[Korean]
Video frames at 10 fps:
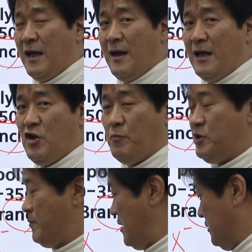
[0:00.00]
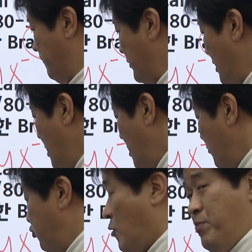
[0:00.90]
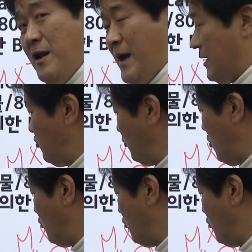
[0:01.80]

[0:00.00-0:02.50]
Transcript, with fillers: 상관이 없지만 프로필렌 같은